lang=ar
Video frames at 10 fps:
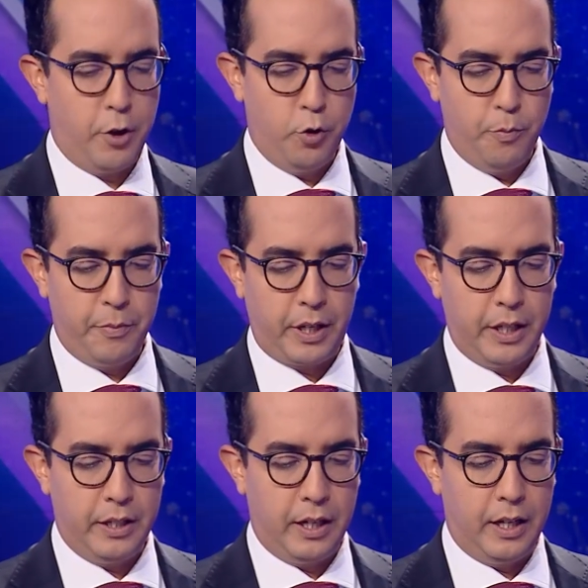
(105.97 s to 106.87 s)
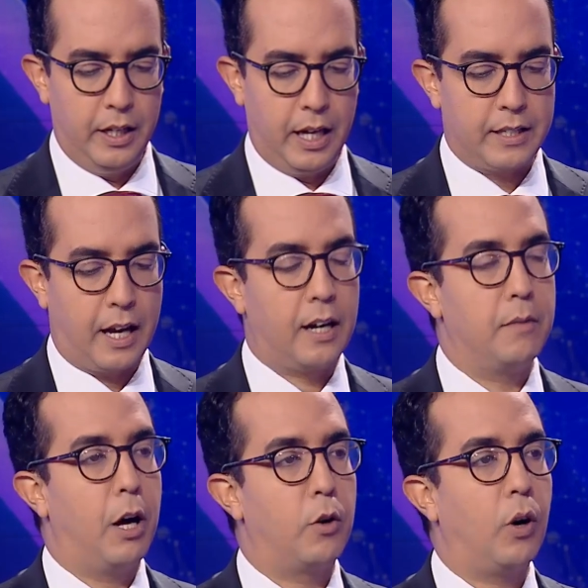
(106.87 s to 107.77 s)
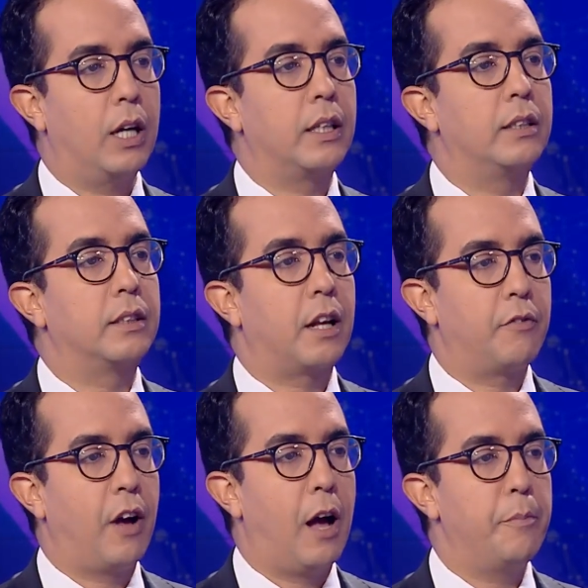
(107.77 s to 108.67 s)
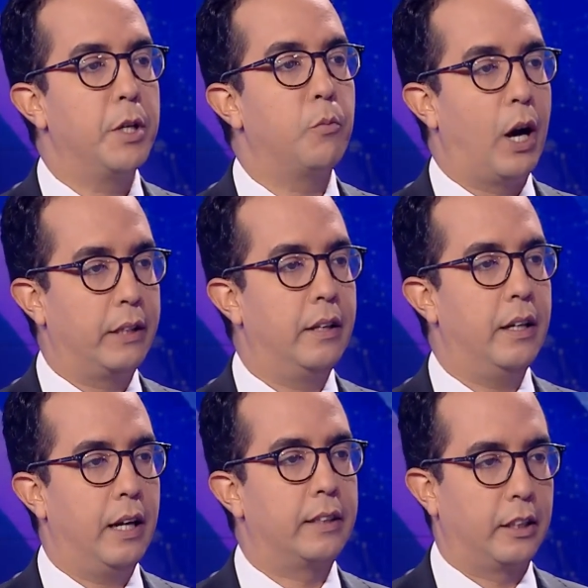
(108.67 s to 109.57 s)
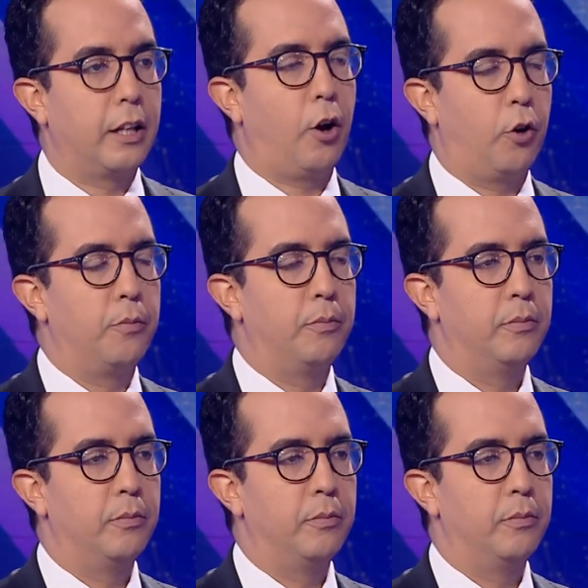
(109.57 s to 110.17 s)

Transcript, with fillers: يمكن لاسعار المحروقات ان ترفع من معدل التضخم